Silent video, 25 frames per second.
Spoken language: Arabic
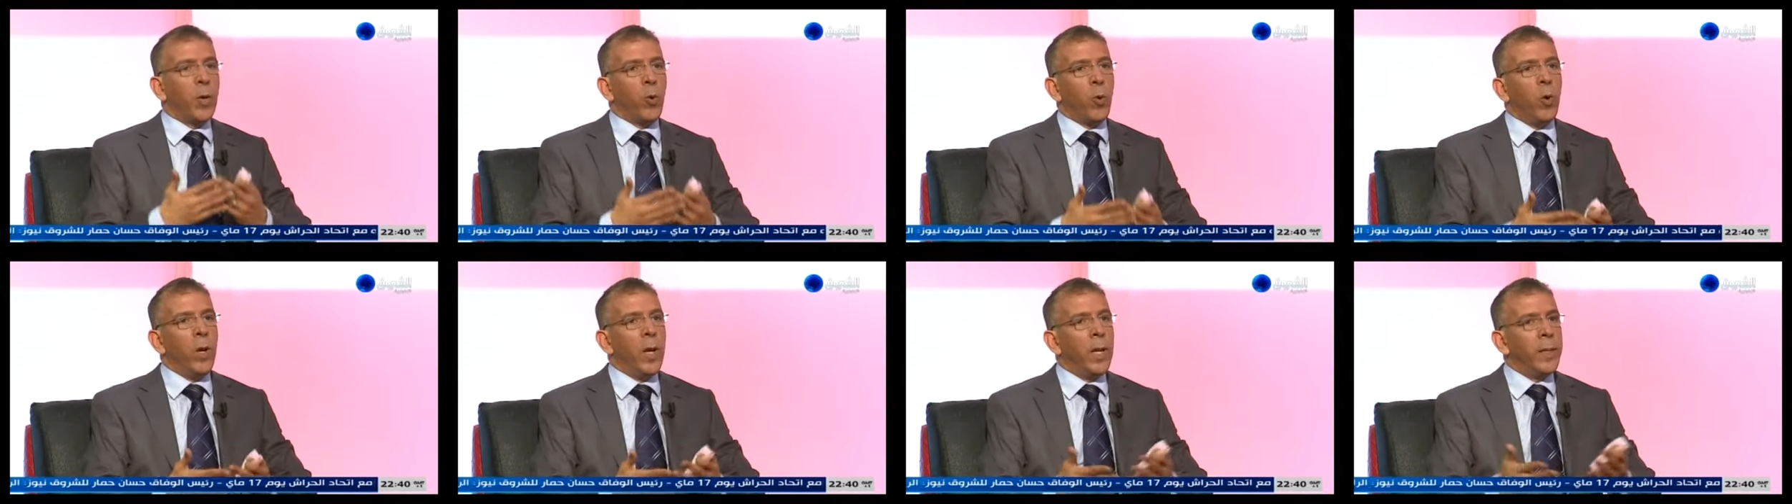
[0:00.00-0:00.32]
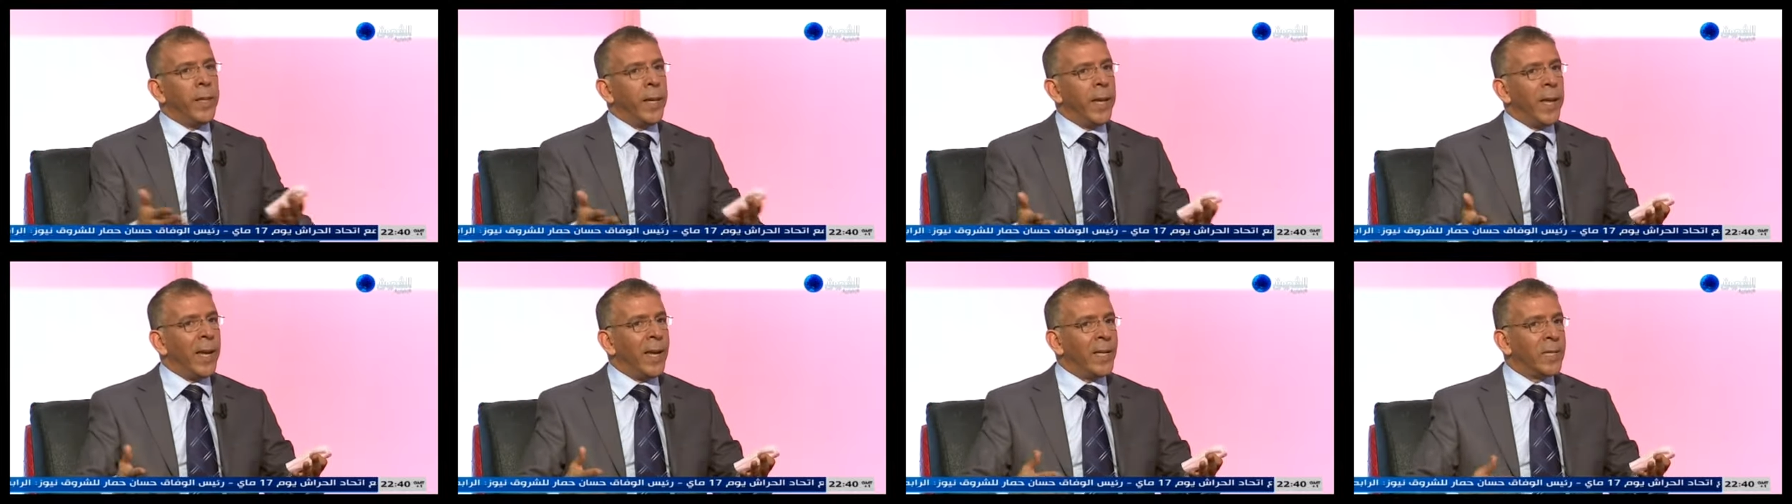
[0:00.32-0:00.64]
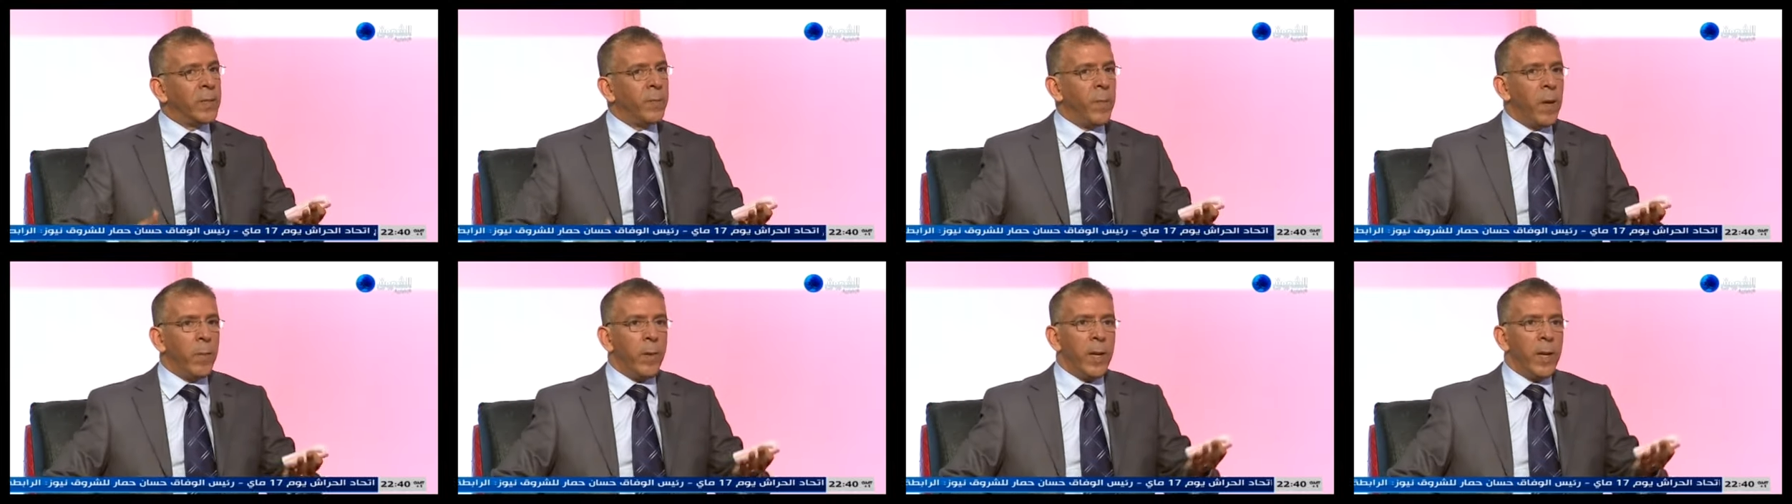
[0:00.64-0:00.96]
لم تكن
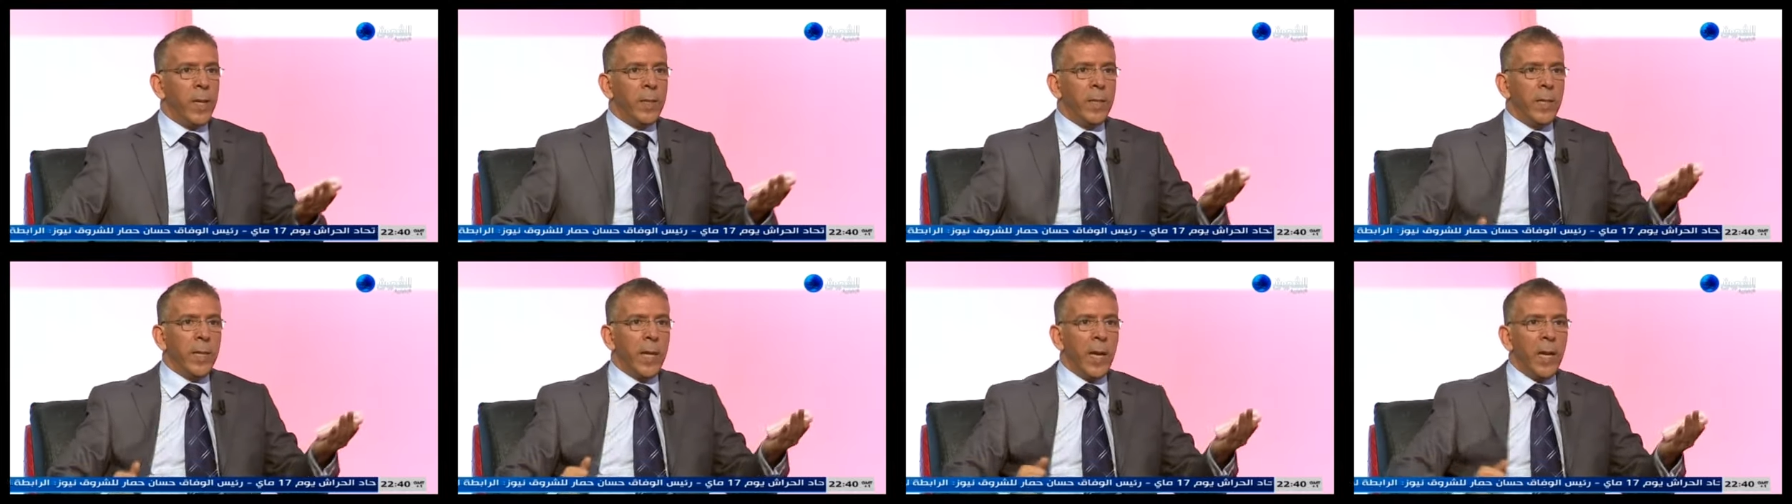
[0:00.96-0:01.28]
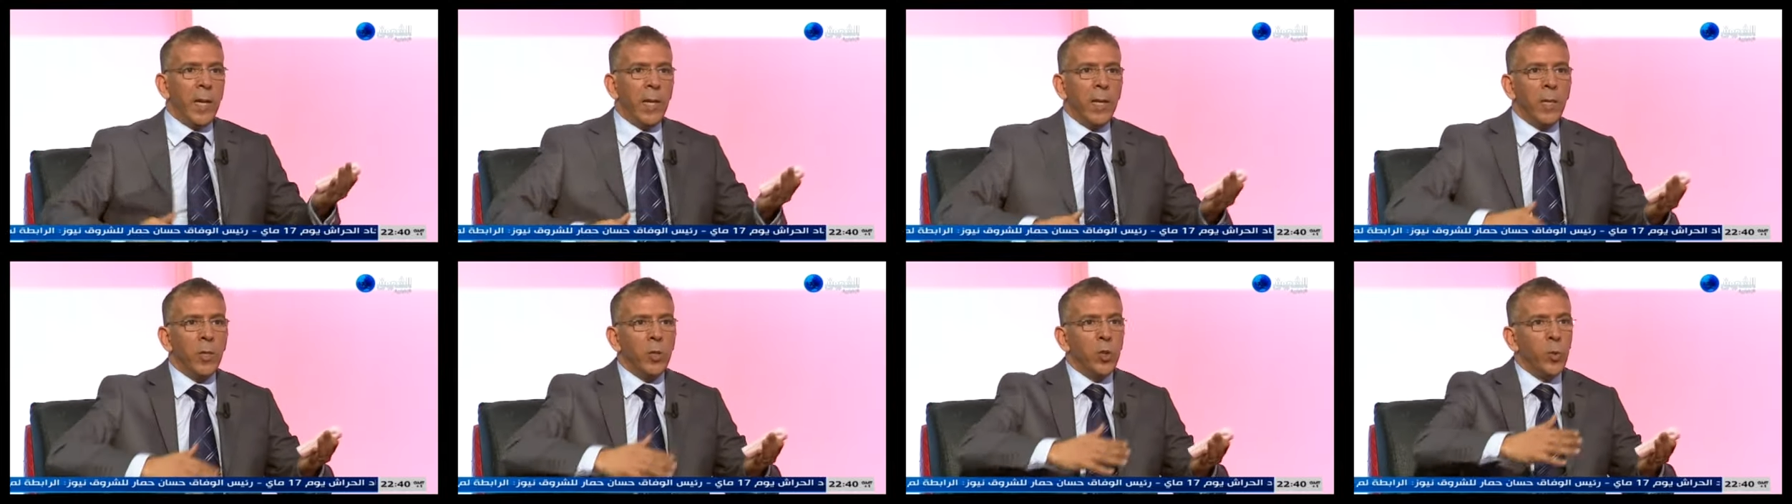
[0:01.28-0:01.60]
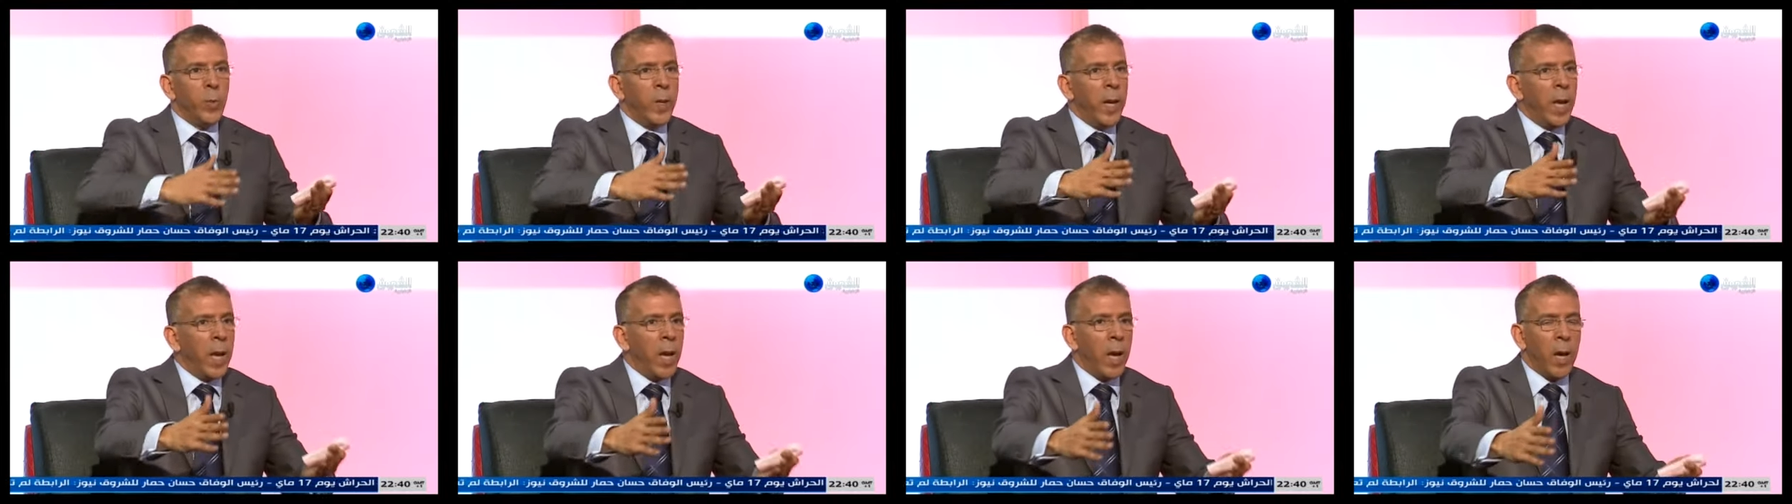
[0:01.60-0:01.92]
لدي الأسباب التي
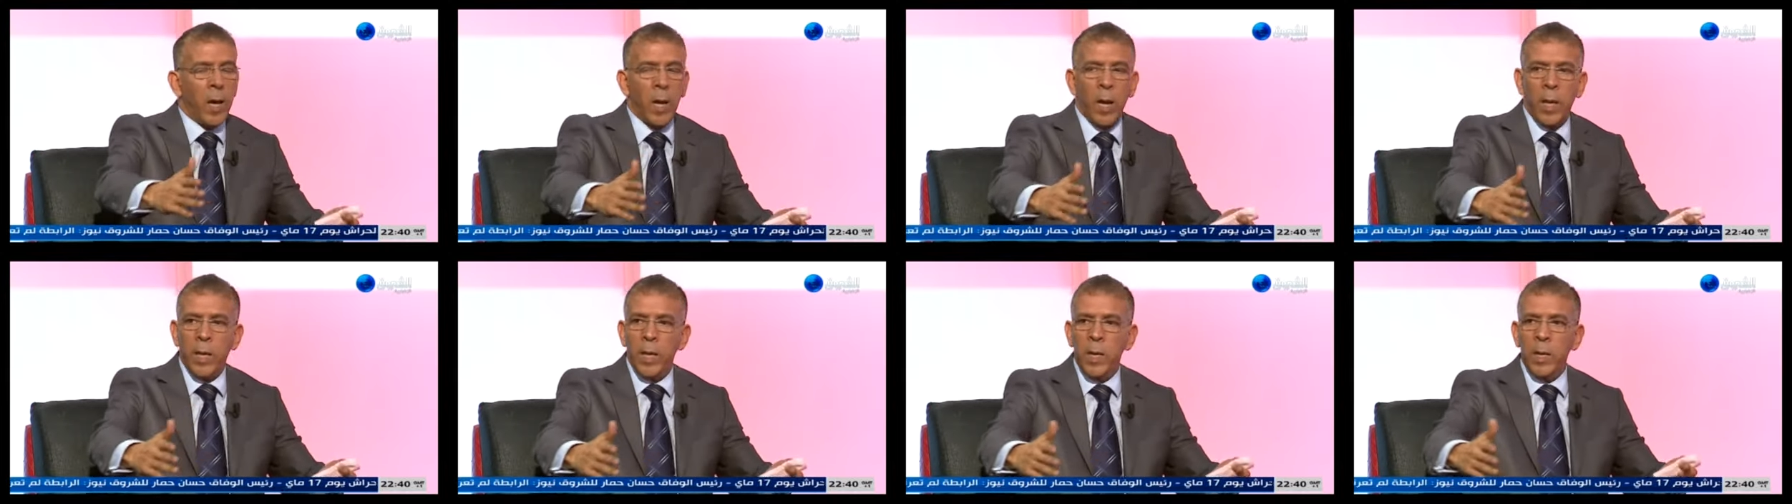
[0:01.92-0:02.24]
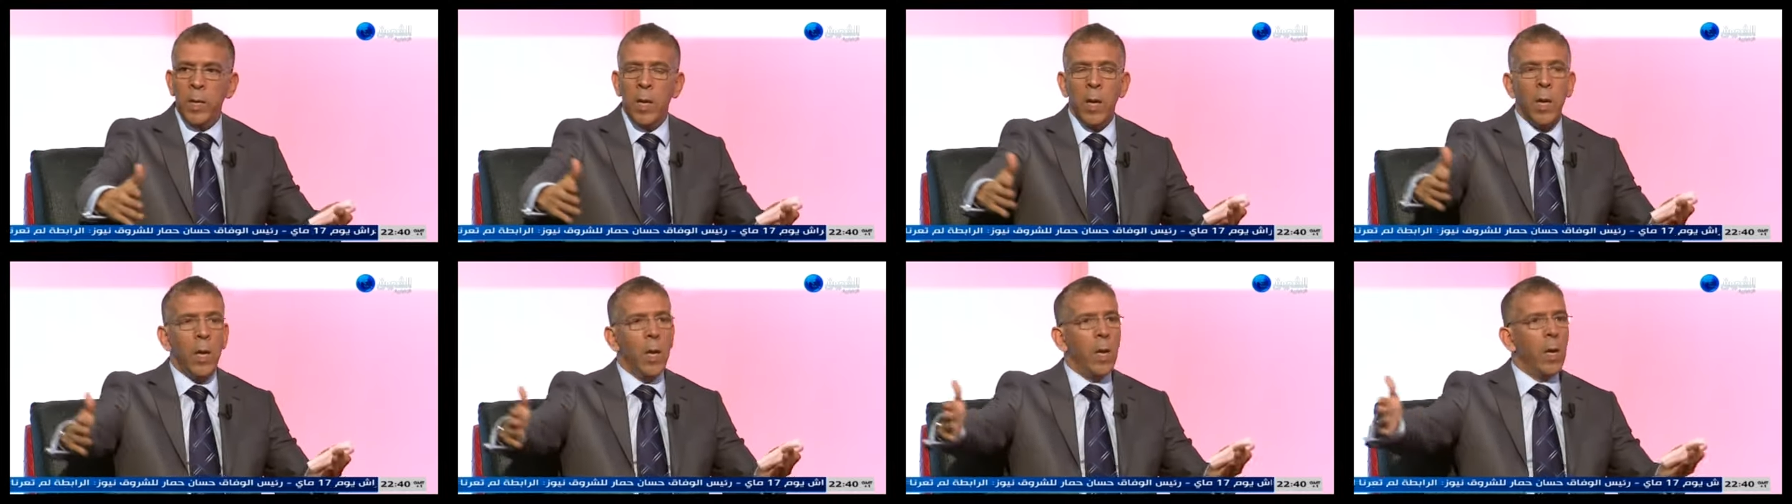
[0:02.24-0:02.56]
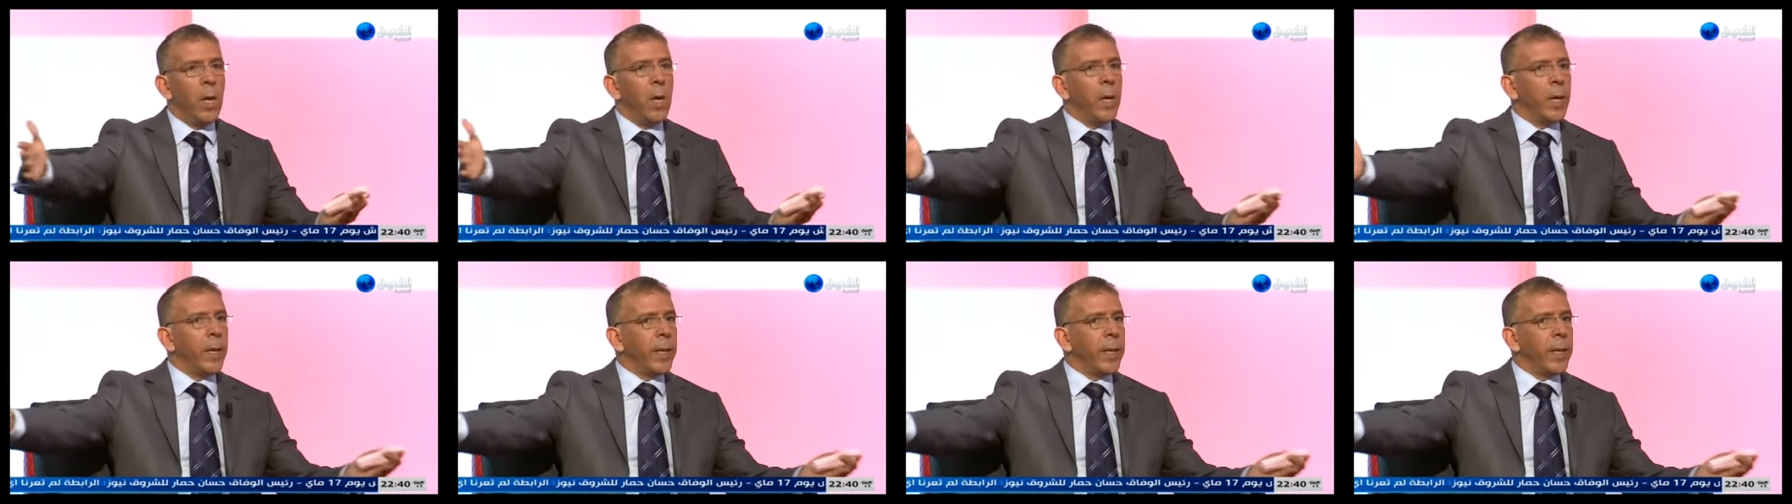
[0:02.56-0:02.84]
كانت لزملاء آخرين أنت